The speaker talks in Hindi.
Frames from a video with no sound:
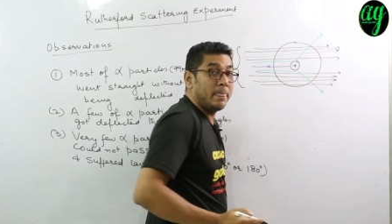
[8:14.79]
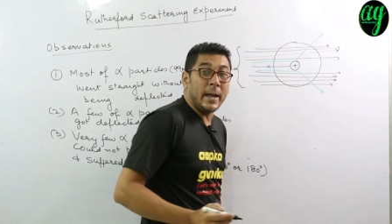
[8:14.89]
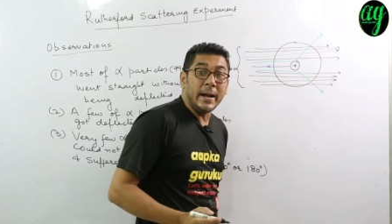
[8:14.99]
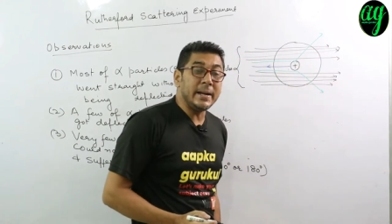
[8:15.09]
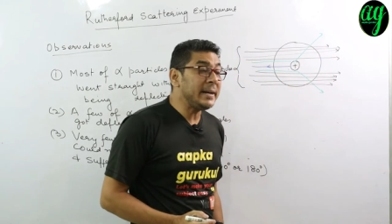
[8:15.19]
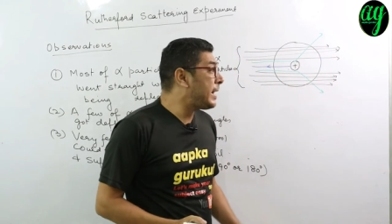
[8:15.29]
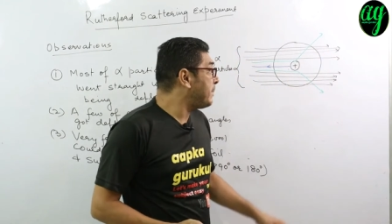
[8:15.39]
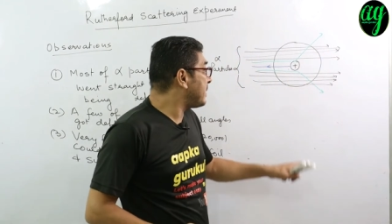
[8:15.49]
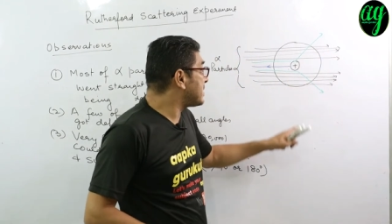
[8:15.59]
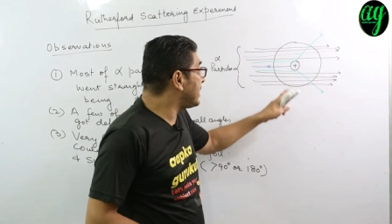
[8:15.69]

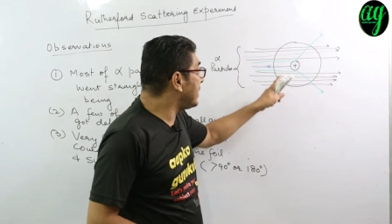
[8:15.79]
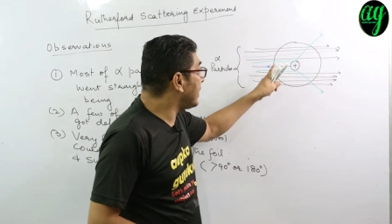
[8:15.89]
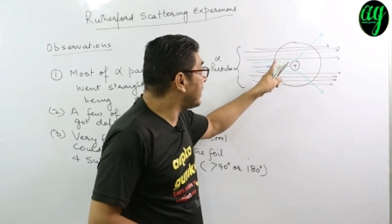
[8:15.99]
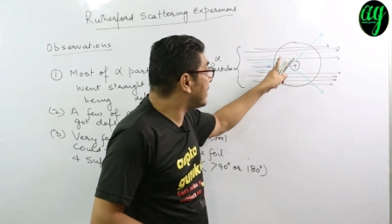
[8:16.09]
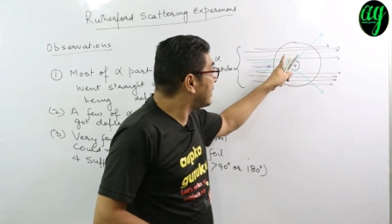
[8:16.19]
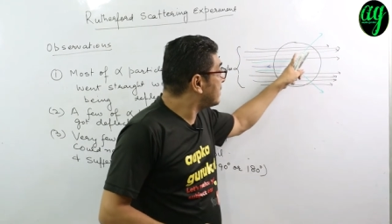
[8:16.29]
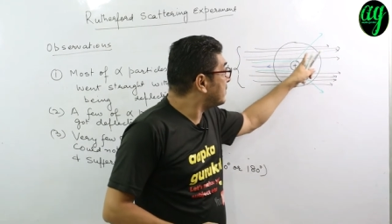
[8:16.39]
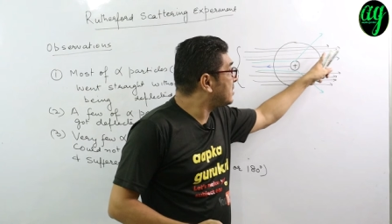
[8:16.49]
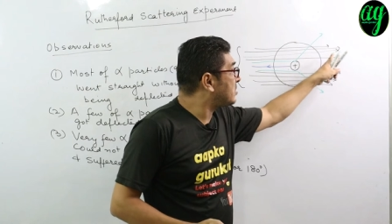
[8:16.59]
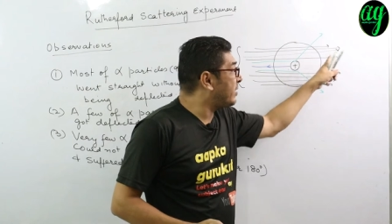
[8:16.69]
99 परसेंट
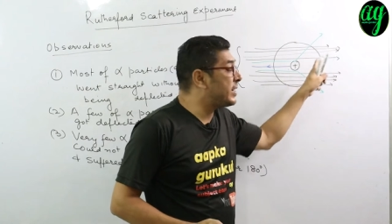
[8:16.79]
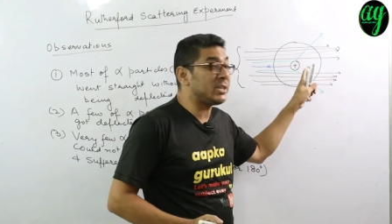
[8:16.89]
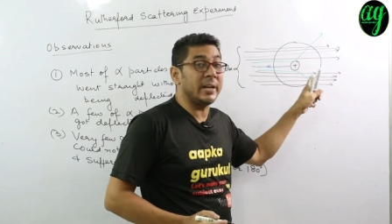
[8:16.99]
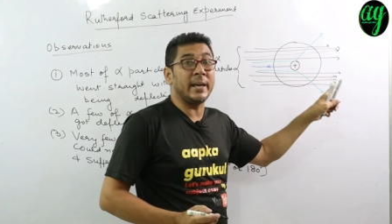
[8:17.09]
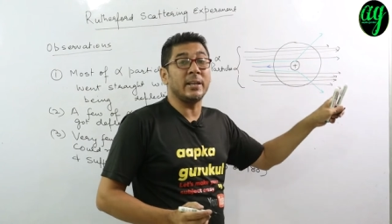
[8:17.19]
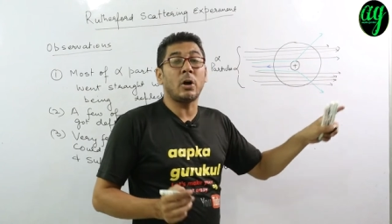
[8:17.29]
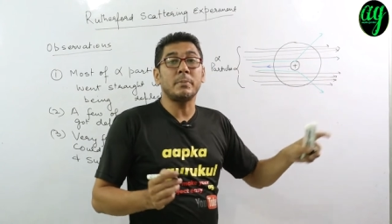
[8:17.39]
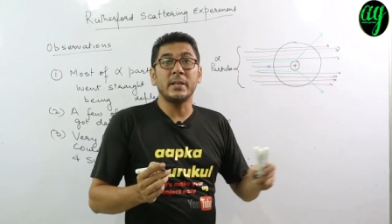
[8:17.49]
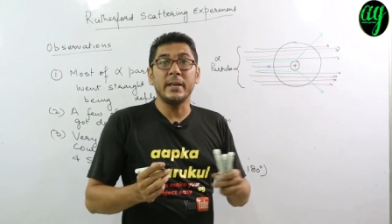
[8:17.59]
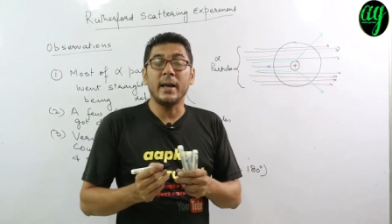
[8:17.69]
स्ट्रेट चलेगी
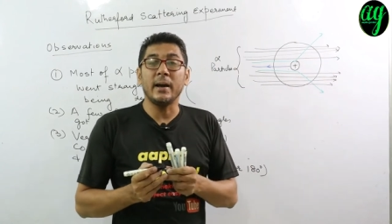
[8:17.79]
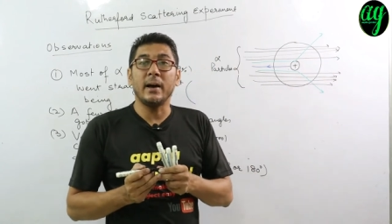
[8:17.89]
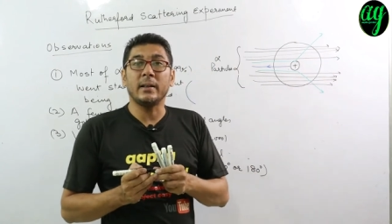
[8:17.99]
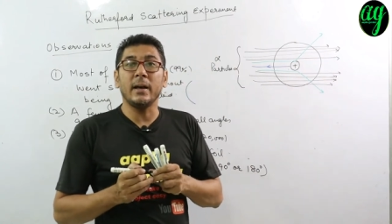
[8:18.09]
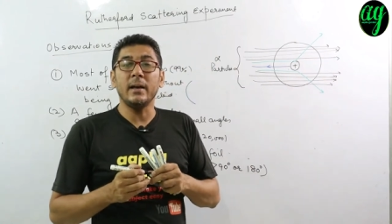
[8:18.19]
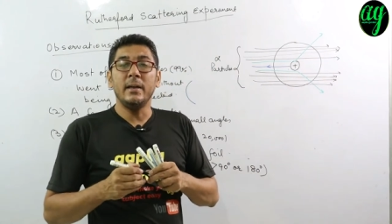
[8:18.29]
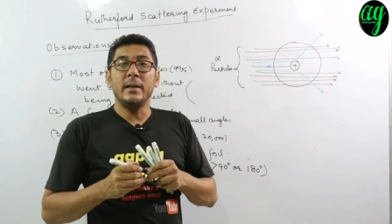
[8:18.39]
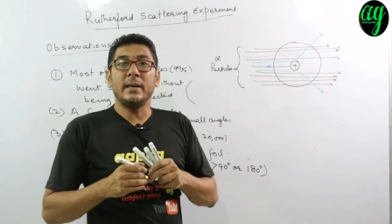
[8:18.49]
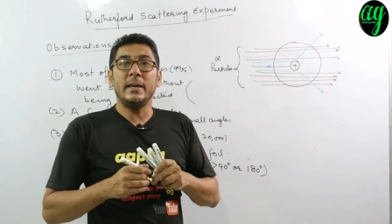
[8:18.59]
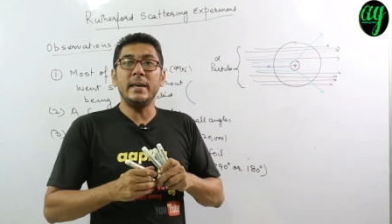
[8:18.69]
थॉम्सन ने क्या कहा था
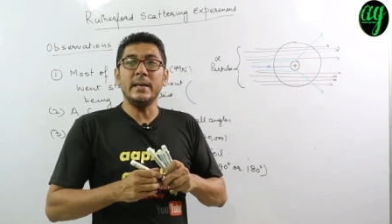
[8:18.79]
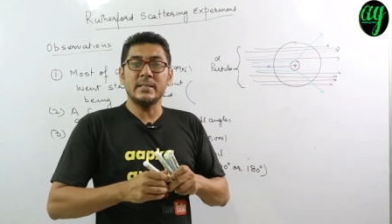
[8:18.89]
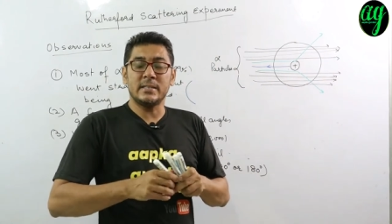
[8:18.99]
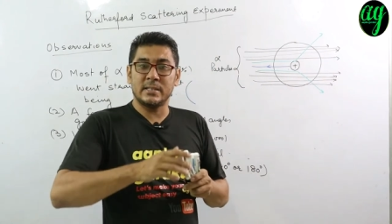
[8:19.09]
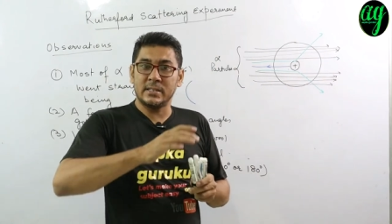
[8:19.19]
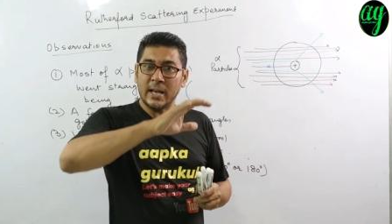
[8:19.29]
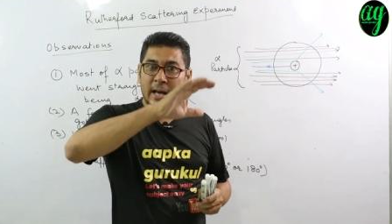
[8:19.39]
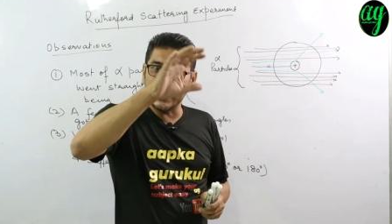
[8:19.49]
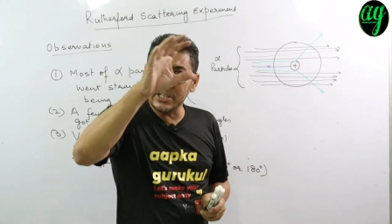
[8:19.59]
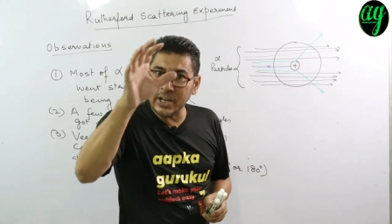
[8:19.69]
कि
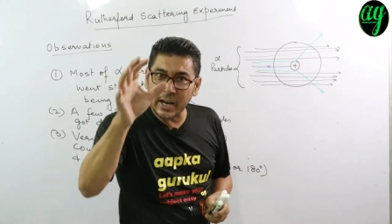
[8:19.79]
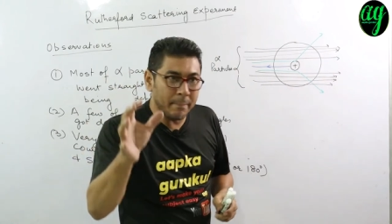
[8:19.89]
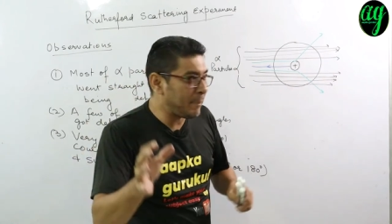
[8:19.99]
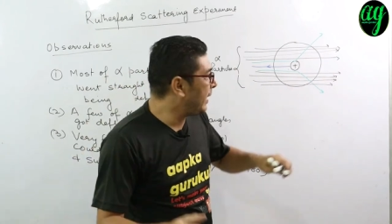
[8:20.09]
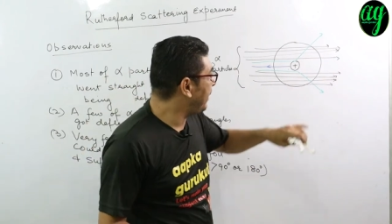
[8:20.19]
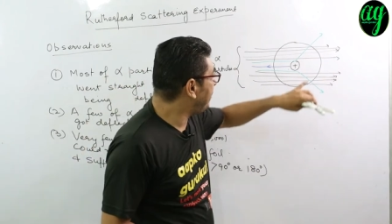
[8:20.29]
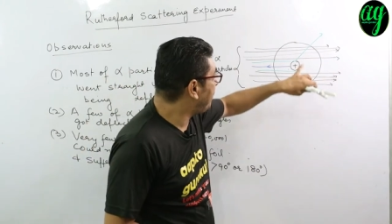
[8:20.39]
सारी जगह पे